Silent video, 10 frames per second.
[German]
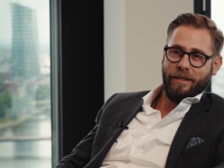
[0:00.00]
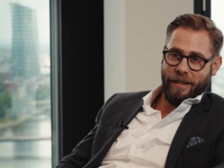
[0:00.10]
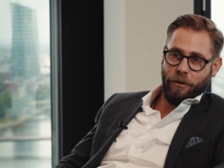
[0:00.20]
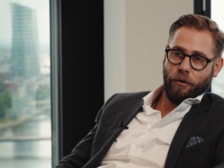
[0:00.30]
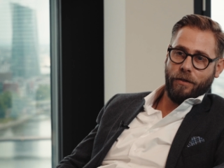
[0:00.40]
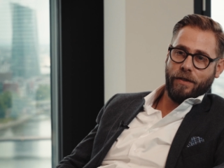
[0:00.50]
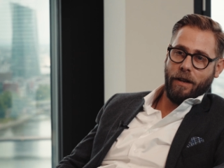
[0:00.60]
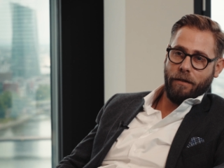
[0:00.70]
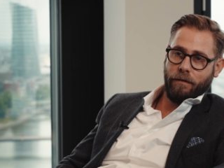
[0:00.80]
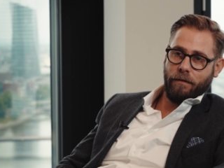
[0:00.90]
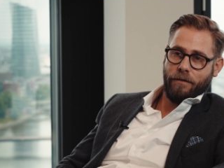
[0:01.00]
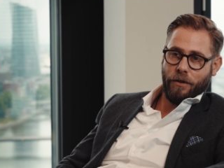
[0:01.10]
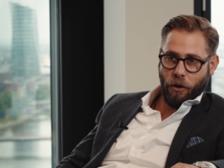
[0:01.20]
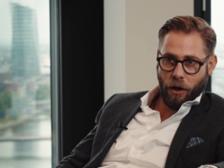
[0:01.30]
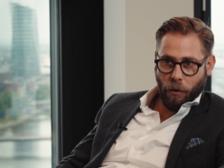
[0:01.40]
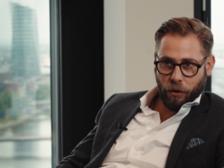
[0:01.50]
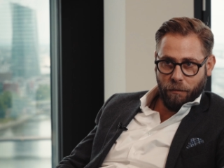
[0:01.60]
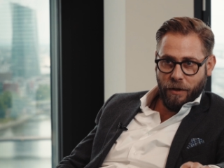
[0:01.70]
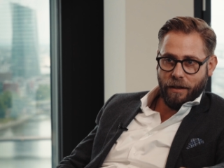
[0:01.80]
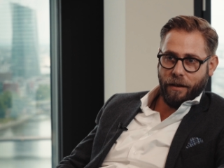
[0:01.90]
Denen können Sie helfen, Sie können aber auch
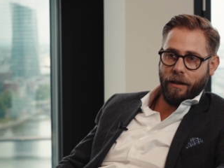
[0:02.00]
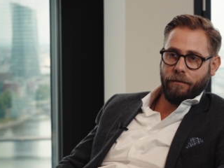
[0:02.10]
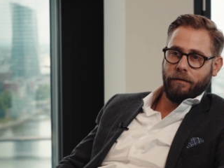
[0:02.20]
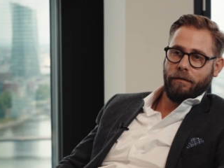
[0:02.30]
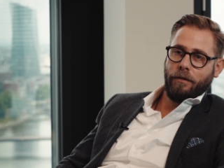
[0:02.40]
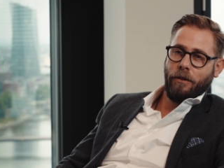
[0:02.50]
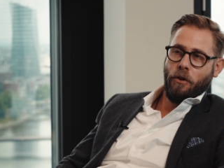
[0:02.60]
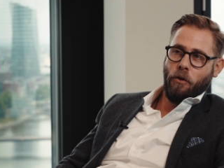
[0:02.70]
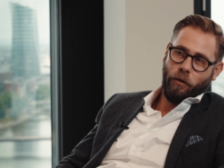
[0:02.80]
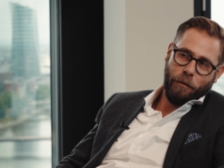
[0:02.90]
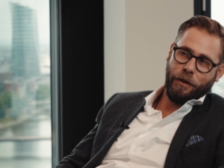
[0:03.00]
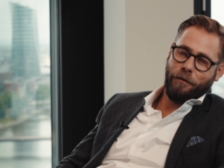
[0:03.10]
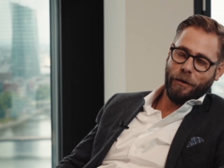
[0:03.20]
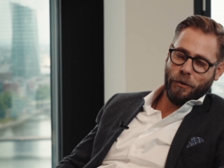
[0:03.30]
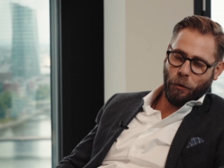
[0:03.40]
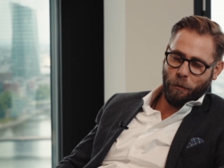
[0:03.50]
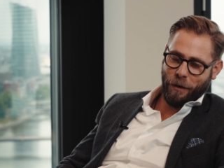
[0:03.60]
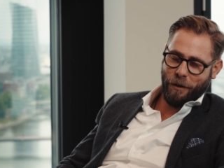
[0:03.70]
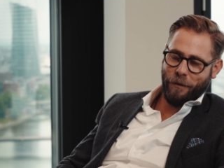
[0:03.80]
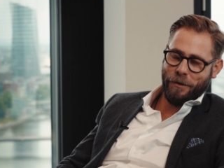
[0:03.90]
den Mietern helfen. Und dann bin ich wieder zurück bei
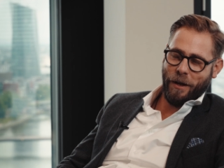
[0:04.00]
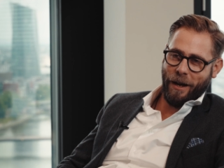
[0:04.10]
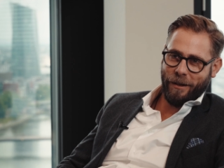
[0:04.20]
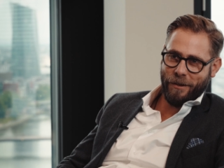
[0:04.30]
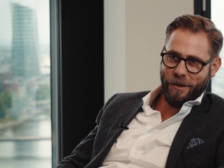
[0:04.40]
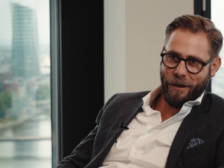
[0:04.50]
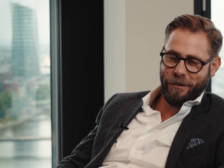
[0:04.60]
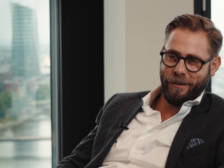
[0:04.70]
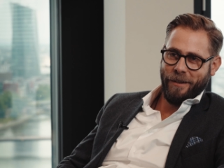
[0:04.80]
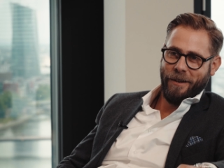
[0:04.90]
dem, was ich eingangs sagte.